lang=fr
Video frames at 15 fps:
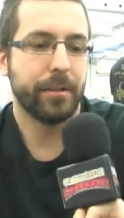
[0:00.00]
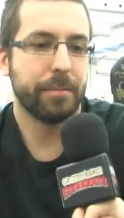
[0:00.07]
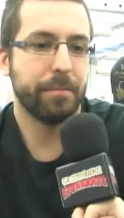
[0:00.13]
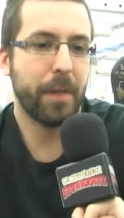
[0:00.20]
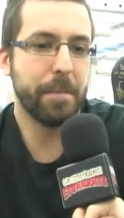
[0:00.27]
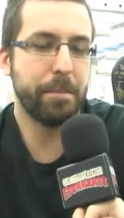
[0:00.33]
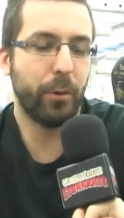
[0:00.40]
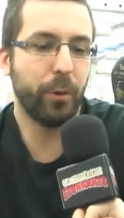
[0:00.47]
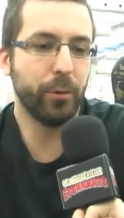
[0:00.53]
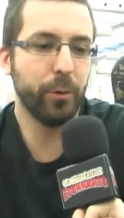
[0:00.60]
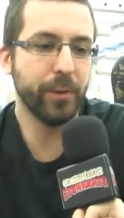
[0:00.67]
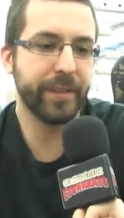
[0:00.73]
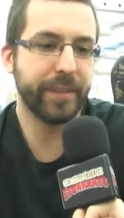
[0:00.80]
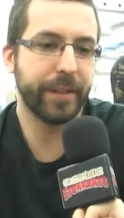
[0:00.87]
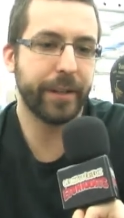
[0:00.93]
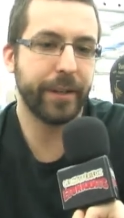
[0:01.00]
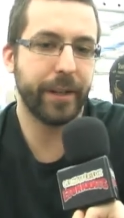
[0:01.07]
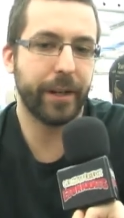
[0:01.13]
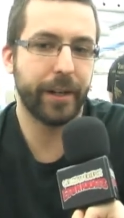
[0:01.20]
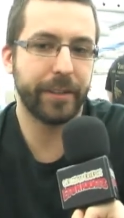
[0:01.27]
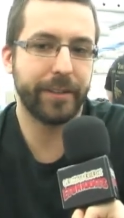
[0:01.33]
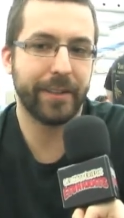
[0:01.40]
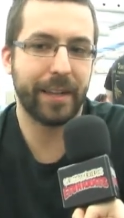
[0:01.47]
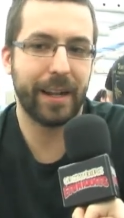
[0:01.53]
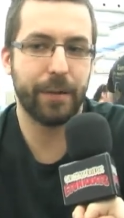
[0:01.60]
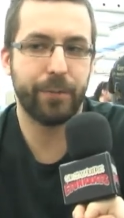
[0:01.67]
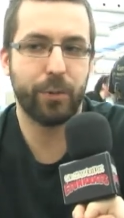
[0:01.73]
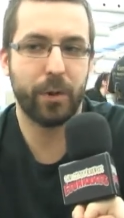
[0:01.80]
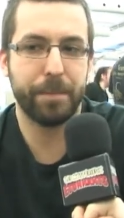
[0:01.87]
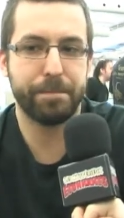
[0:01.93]
Bien, pour nous, c'est à la
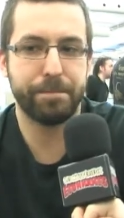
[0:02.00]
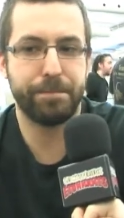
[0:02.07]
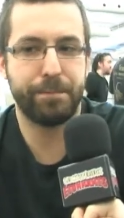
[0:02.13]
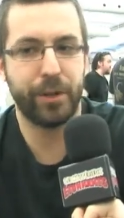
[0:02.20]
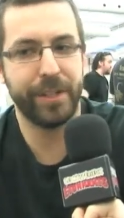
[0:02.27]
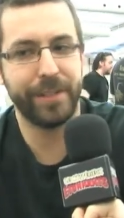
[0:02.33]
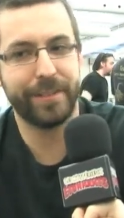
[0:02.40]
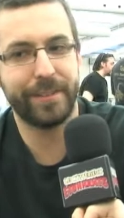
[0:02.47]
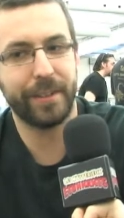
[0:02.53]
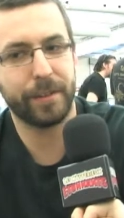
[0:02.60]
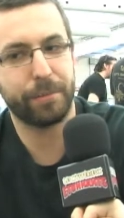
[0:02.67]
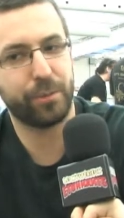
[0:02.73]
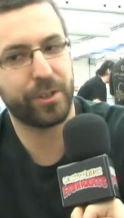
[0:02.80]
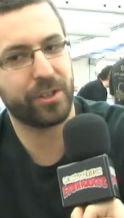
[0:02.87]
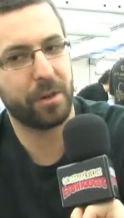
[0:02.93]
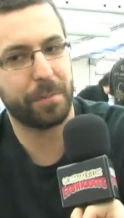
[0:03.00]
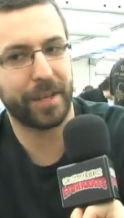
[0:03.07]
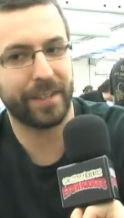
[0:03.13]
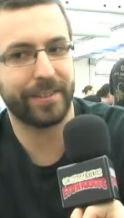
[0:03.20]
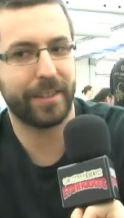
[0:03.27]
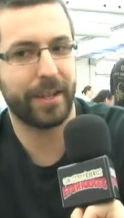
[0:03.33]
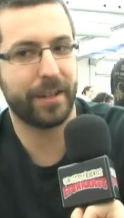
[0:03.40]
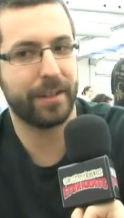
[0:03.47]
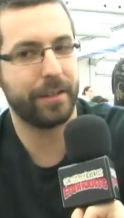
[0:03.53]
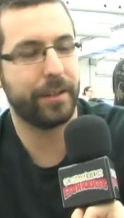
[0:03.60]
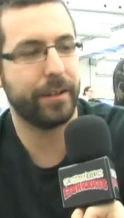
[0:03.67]
fois politique puis commercial.